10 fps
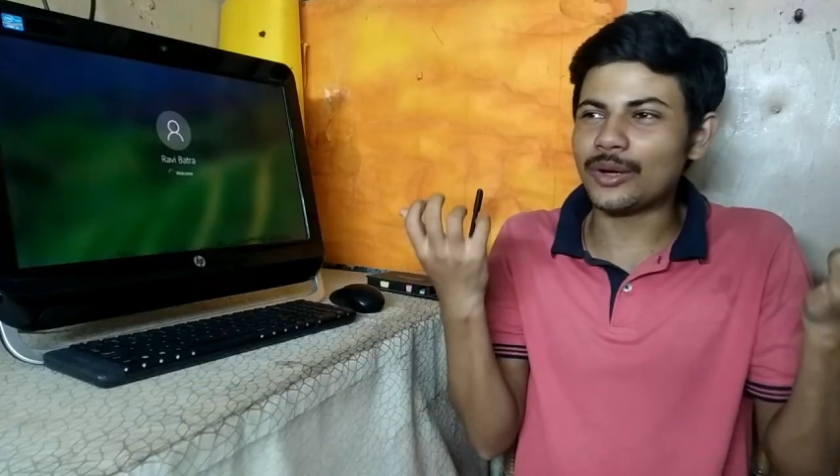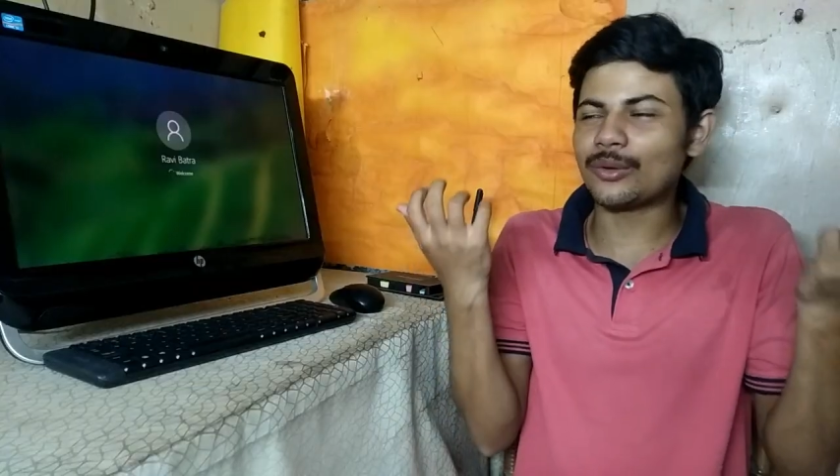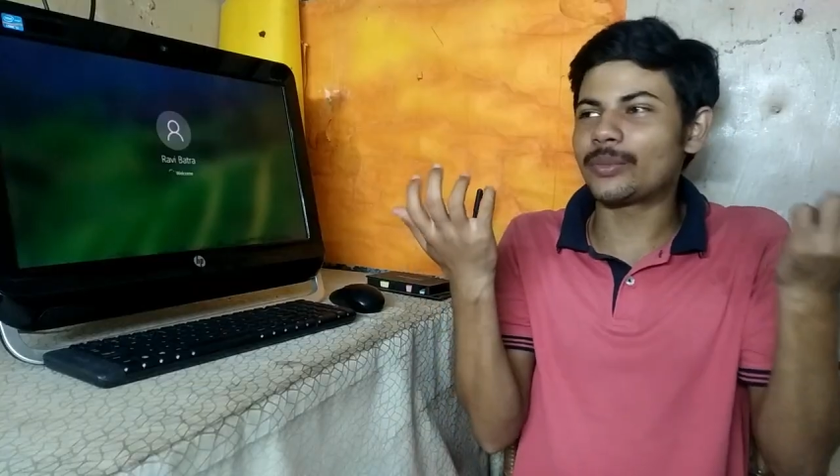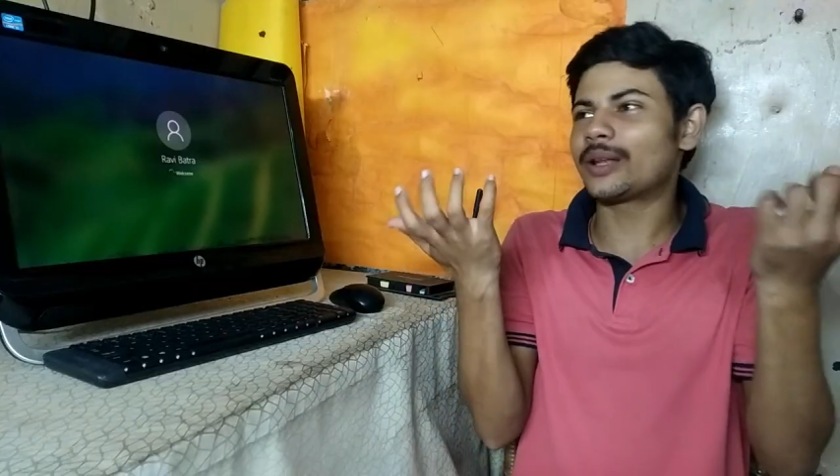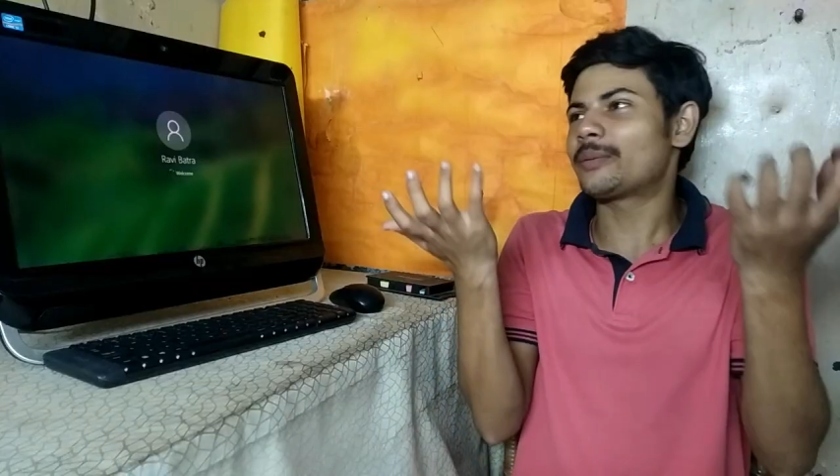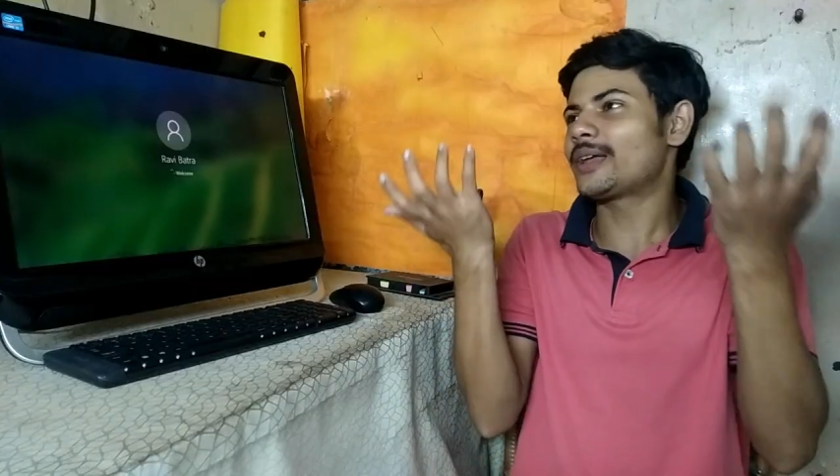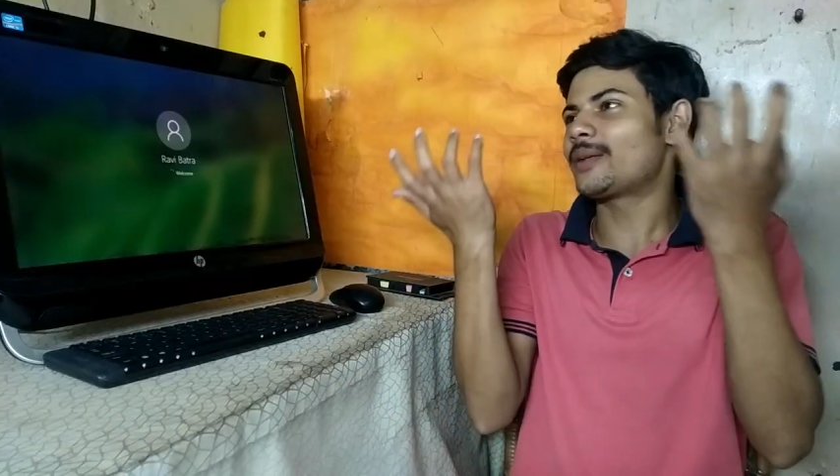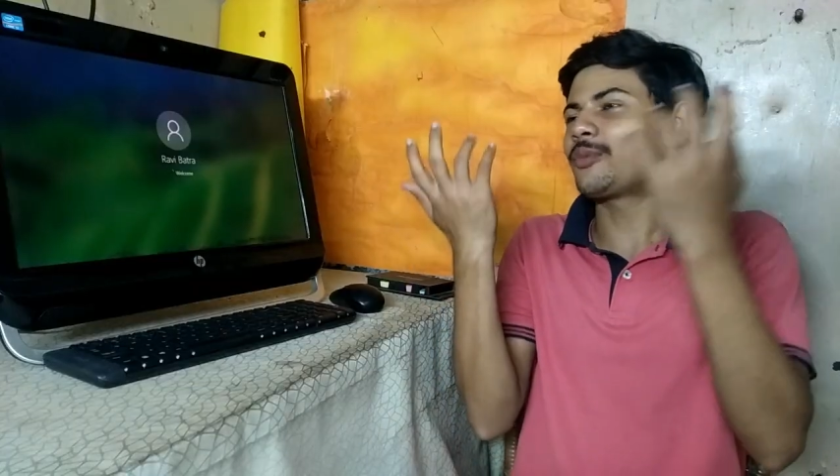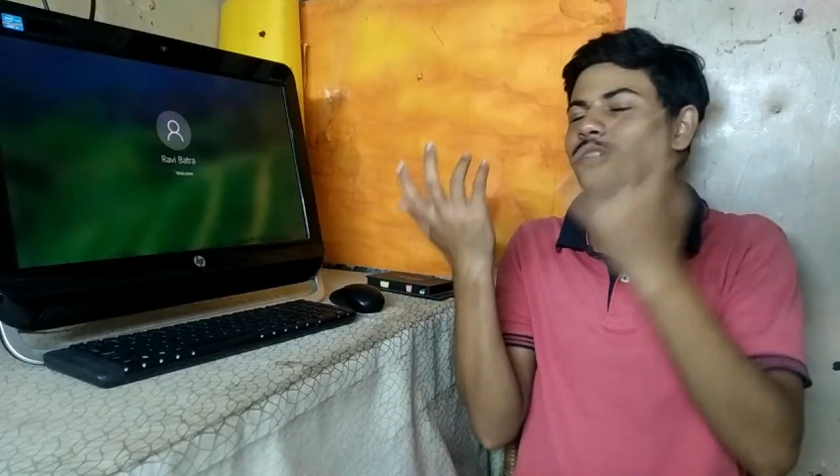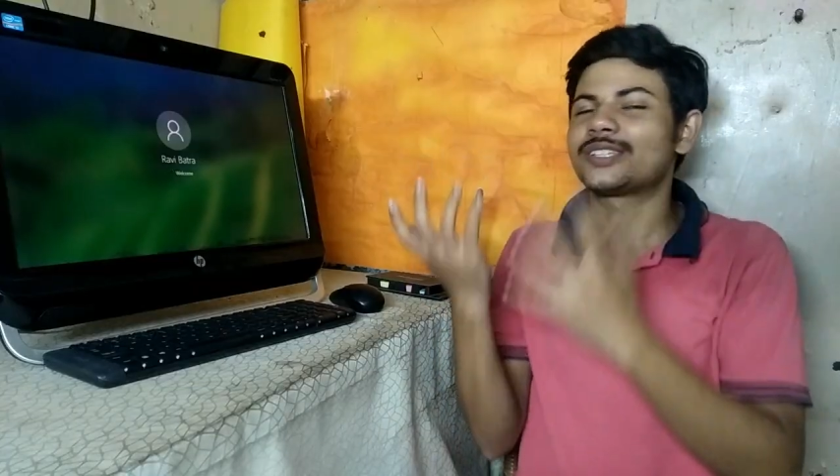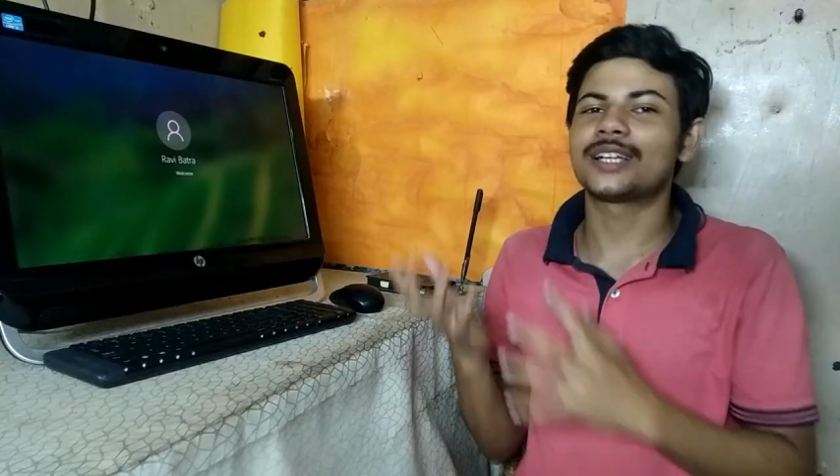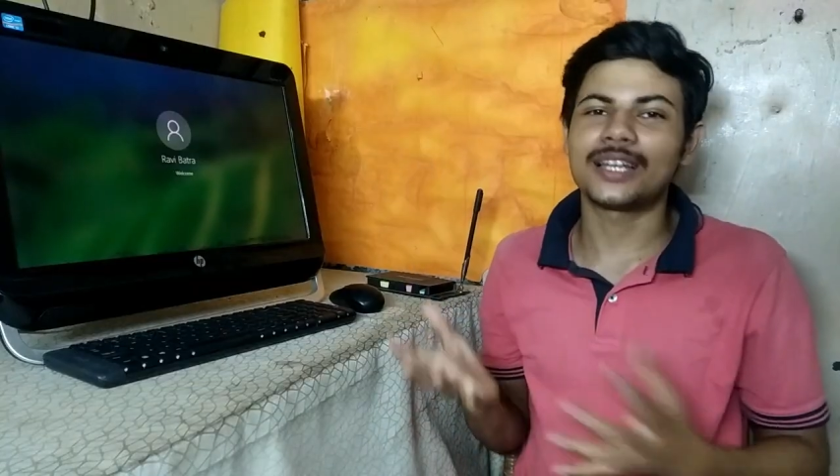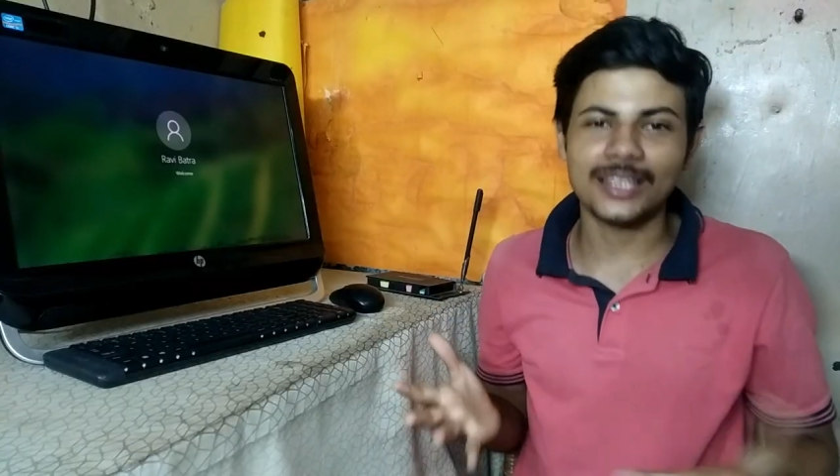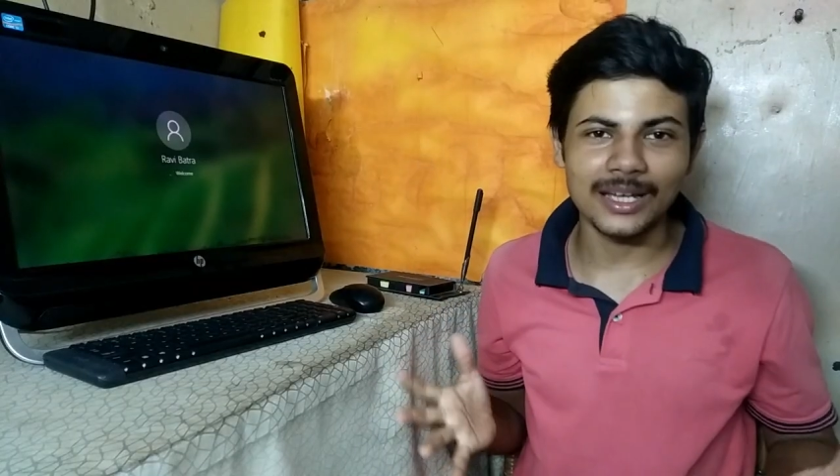लोग बड़े बड़े अनबॉक्सिंग करते हैं